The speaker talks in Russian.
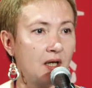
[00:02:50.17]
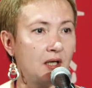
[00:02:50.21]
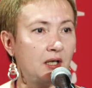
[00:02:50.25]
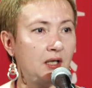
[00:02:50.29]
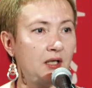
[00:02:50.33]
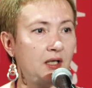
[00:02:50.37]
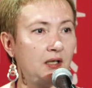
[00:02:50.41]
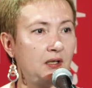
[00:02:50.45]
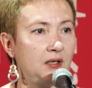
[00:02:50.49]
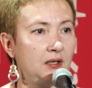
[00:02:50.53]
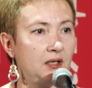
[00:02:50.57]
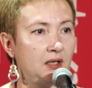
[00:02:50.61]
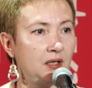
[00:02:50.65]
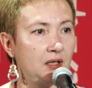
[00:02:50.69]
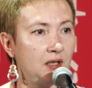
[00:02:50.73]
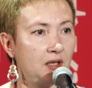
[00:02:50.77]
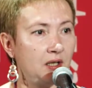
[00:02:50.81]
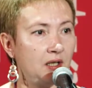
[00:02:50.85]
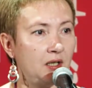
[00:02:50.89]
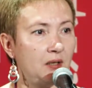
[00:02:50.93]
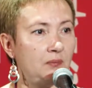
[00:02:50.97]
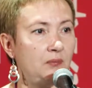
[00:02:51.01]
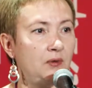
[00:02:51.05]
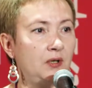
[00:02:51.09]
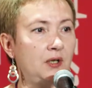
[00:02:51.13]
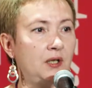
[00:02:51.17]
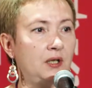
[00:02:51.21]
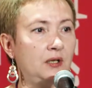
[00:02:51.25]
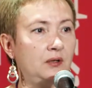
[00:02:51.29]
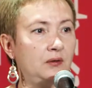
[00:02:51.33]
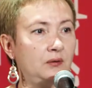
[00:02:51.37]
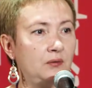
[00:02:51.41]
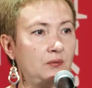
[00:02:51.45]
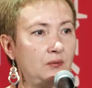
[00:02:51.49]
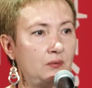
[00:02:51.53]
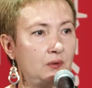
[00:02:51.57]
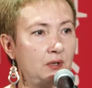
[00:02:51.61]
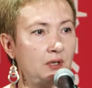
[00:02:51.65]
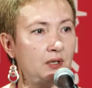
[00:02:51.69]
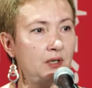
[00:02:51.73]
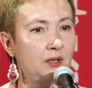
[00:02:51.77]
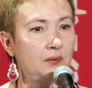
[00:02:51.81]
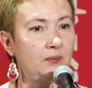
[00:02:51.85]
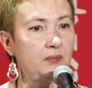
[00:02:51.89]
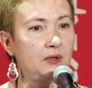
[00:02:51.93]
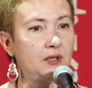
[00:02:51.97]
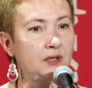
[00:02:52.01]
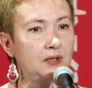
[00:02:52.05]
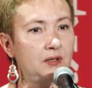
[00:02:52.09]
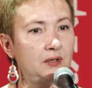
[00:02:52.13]
критериями, которые
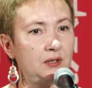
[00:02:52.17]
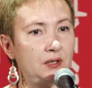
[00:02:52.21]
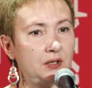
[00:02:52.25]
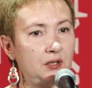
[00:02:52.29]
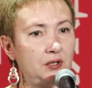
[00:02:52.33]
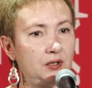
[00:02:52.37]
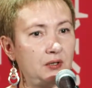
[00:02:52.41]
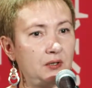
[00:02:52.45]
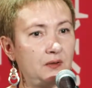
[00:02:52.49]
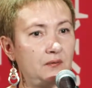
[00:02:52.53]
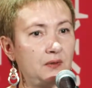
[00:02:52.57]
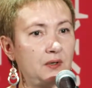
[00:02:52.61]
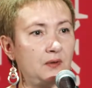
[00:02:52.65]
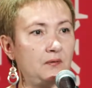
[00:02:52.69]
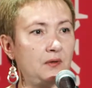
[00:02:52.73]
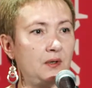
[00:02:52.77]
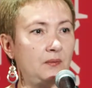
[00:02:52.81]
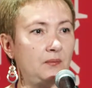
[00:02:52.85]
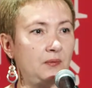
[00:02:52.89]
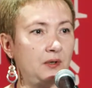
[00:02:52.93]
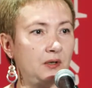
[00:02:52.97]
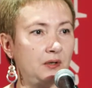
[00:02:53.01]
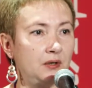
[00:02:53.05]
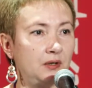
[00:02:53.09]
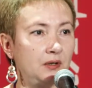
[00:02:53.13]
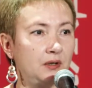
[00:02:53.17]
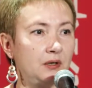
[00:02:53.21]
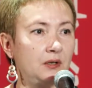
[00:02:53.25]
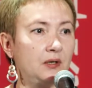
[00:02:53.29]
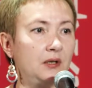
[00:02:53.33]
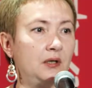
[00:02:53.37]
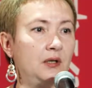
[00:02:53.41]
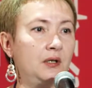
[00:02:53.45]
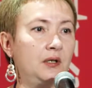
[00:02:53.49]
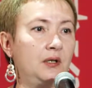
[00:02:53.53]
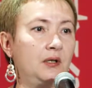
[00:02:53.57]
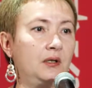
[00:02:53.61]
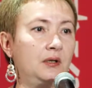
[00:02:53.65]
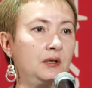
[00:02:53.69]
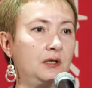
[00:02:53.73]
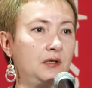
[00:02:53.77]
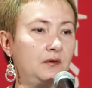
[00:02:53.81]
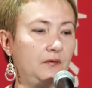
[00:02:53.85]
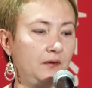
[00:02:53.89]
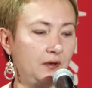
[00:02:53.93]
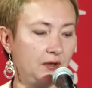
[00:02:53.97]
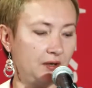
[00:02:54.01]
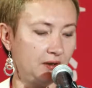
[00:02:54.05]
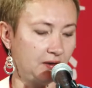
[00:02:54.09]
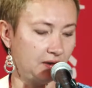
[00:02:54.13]
обозначены в современных э,
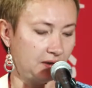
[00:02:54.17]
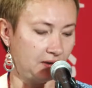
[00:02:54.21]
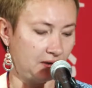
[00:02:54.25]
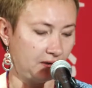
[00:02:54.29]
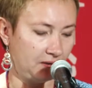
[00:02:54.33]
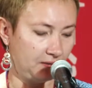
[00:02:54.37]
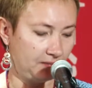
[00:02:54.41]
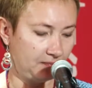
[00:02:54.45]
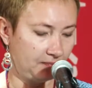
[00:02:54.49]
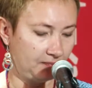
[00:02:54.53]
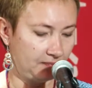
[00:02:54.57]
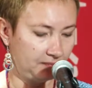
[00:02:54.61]
классификациях.